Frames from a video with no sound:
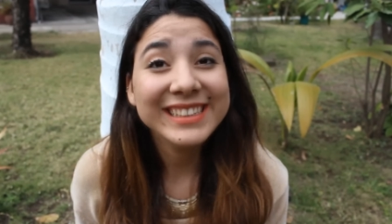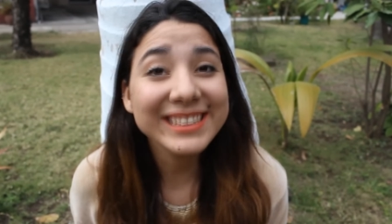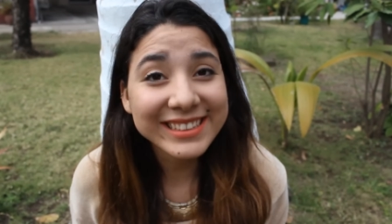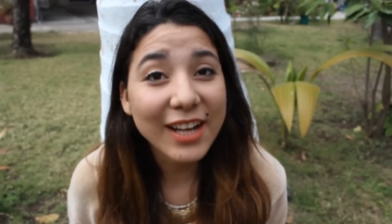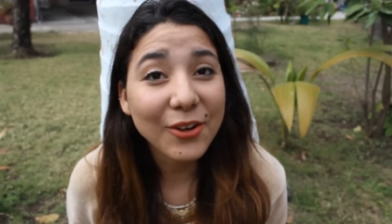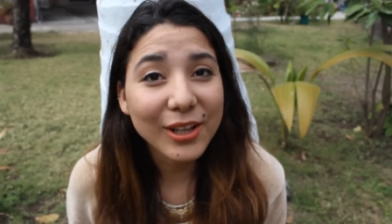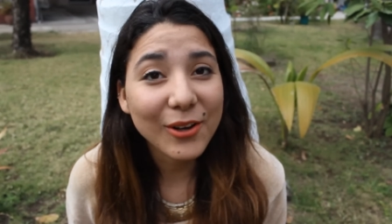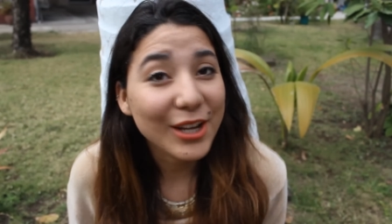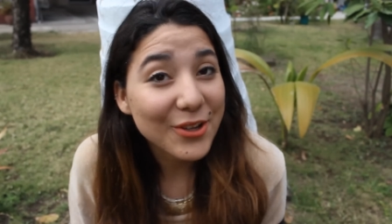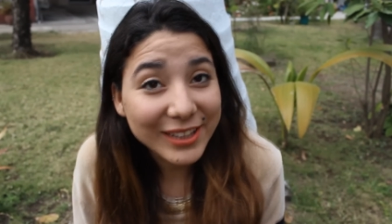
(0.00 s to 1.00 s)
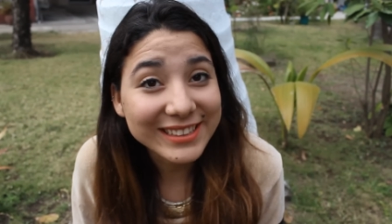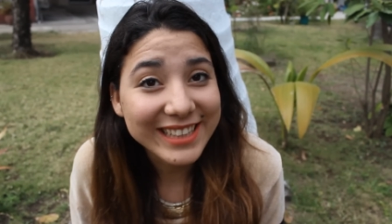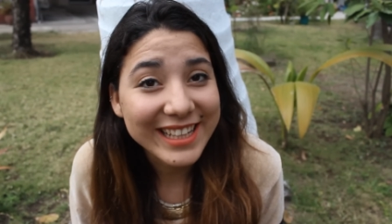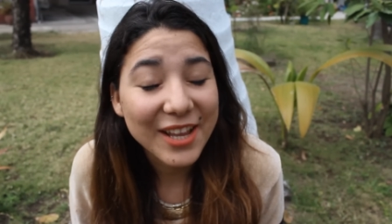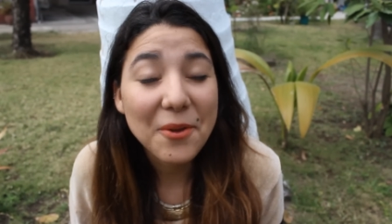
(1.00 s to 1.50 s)
si haces algo de lo que yo te he
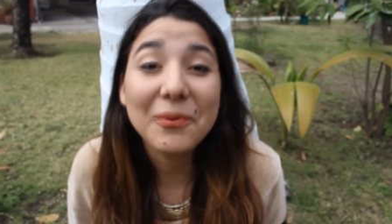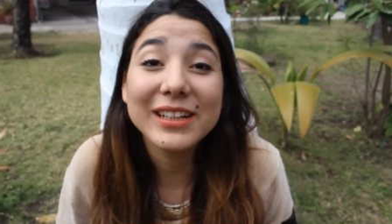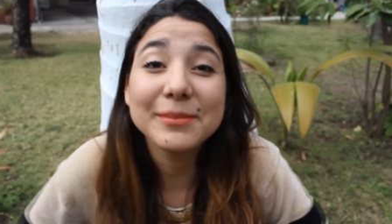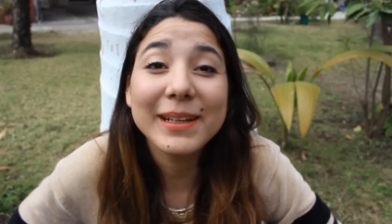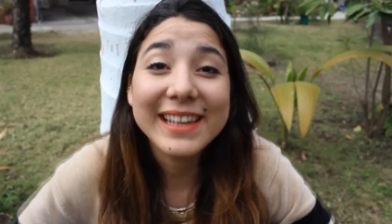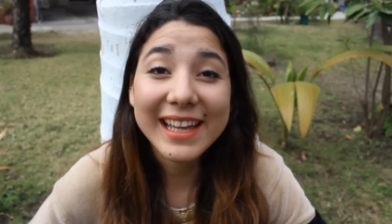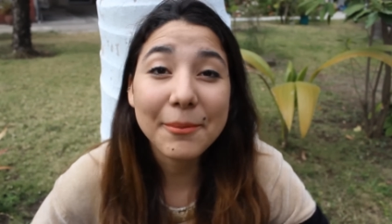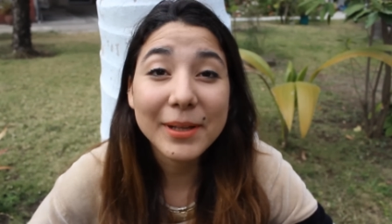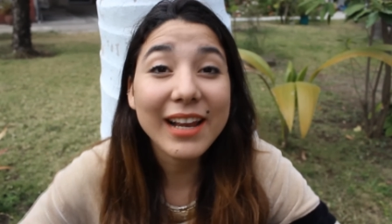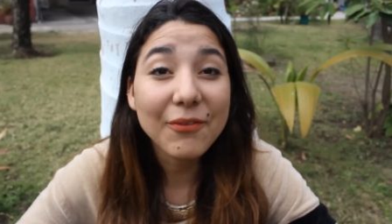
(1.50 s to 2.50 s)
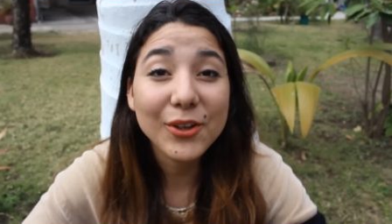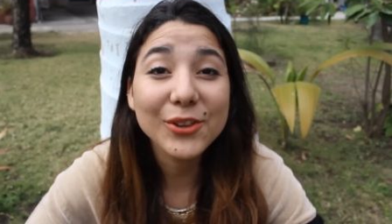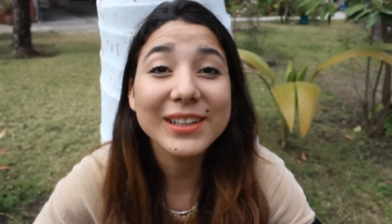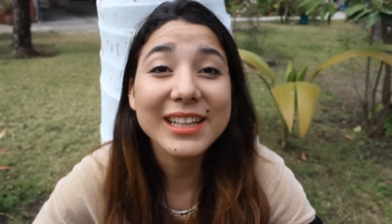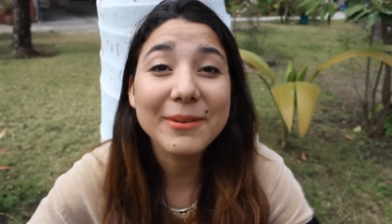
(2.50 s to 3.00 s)
enseñado, puedes mandarme la
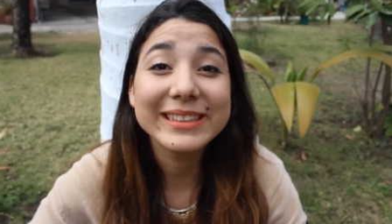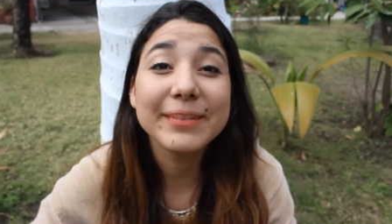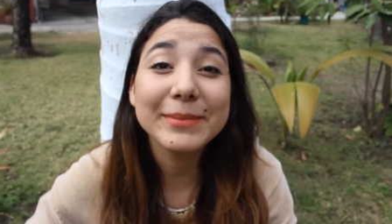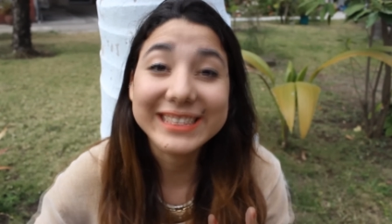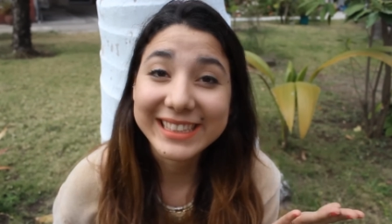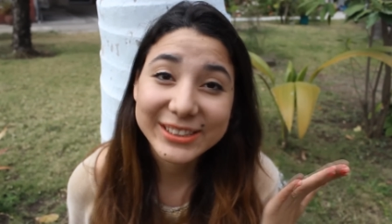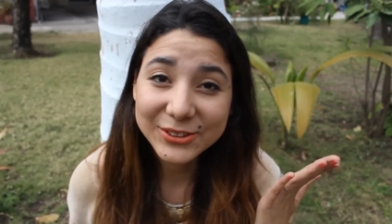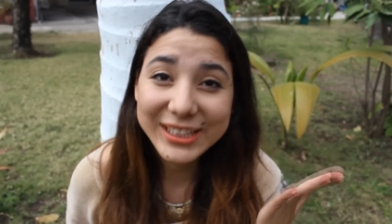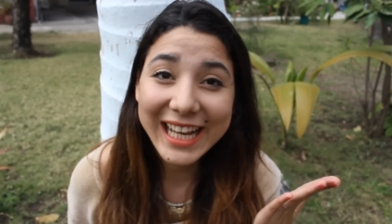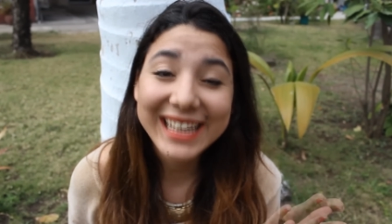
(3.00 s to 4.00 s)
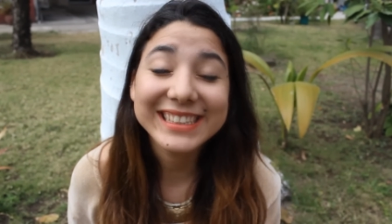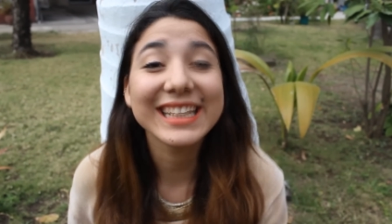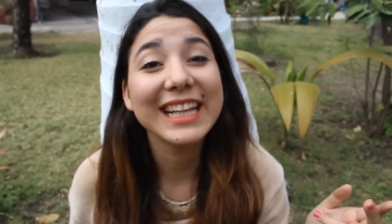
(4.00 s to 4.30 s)
foto a través de mis redes sociales.